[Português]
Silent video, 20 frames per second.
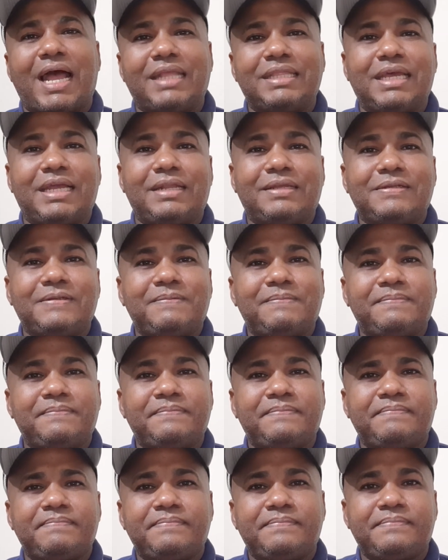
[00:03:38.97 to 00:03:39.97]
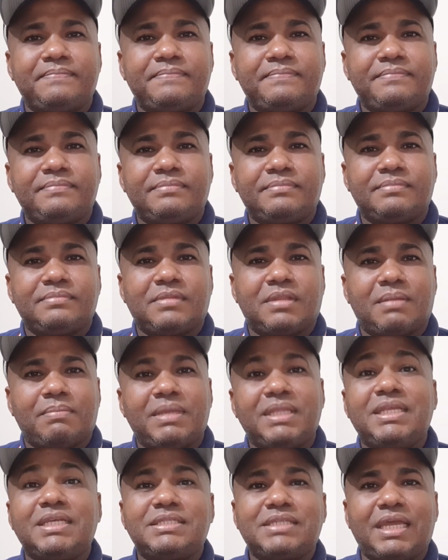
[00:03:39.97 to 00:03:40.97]
dela?
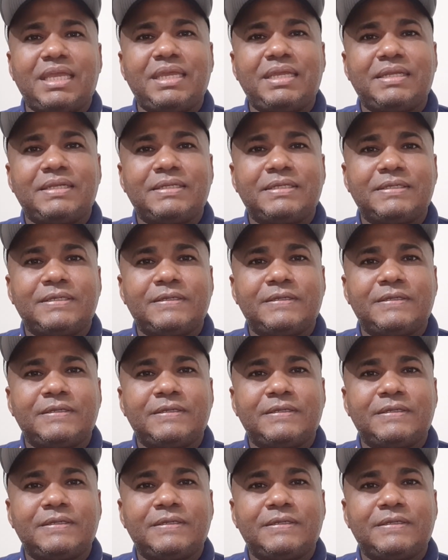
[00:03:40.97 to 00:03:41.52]
Me diz aí.